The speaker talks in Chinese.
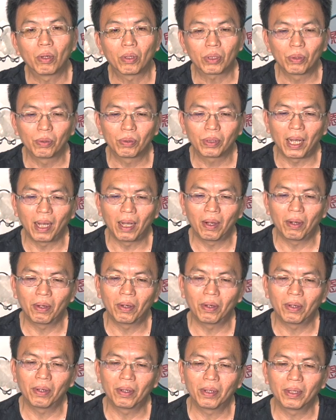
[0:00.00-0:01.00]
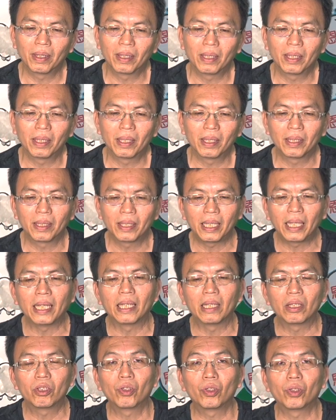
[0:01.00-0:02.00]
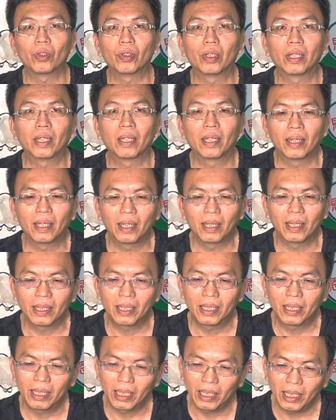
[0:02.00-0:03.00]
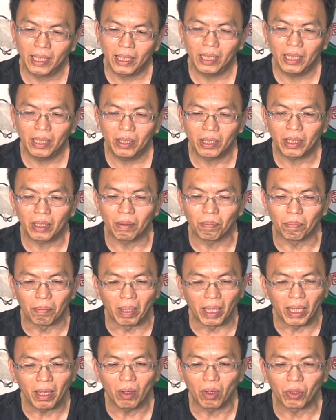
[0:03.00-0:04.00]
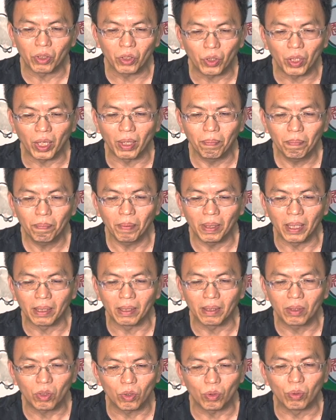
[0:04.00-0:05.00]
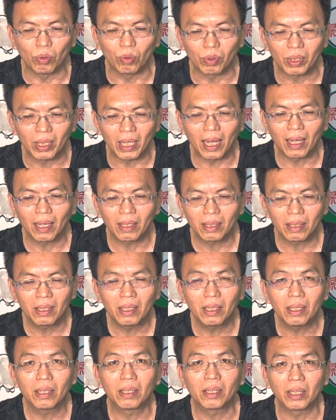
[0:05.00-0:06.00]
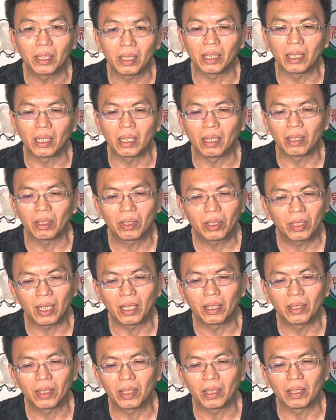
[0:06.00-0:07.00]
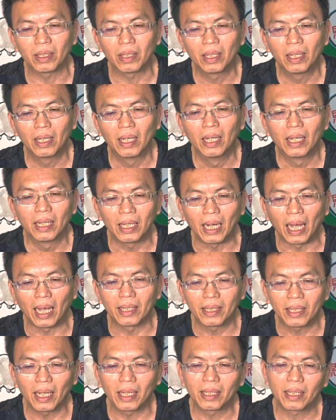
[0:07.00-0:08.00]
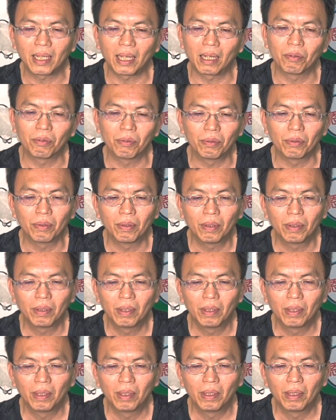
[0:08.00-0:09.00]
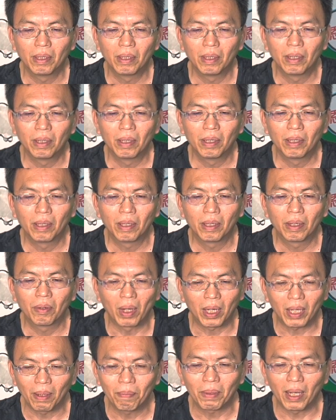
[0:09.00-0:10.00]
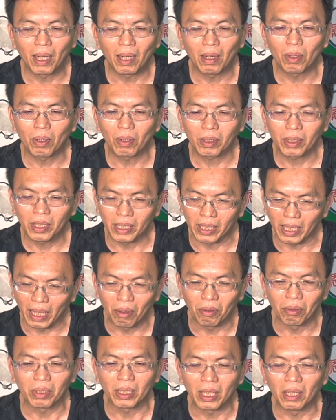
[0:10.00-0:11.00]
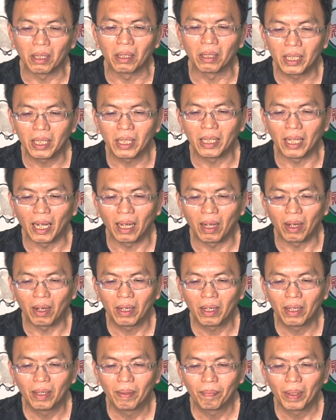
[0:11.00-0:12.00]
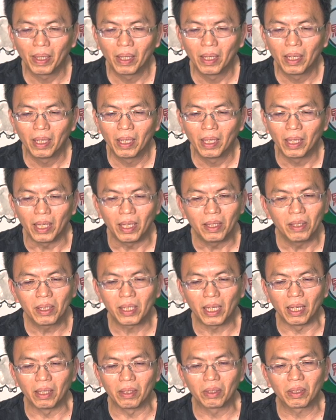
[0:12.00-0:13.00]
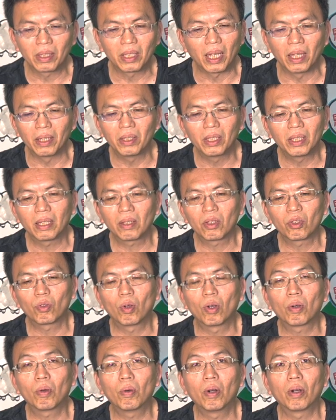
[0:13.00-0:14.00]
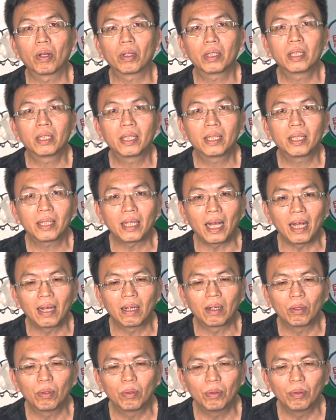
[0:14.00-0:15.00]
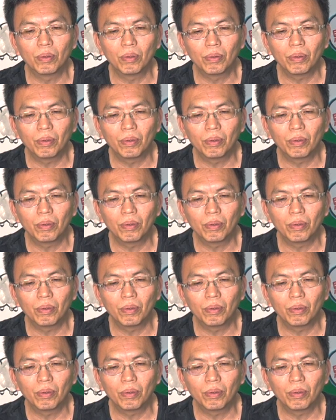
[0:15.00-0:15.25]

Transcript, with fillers: 读到第一句“妻子没有权柄主张自己的身子，乃在丈夫”，我感觉较得力啊。因神曾经说过。丈夫